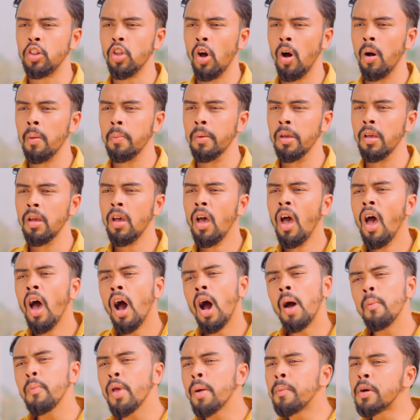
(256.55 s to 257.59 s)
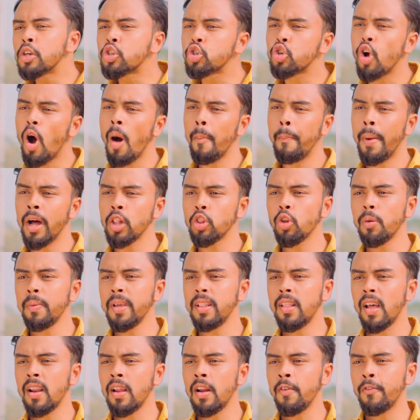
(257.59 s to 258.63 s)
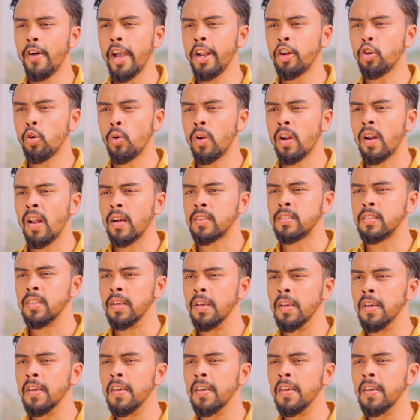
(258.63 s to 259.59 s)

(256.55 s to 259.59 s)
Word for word: দিতে হবে আমি আমার সব বান্ধবীদের ইনভাইট করে রাখছি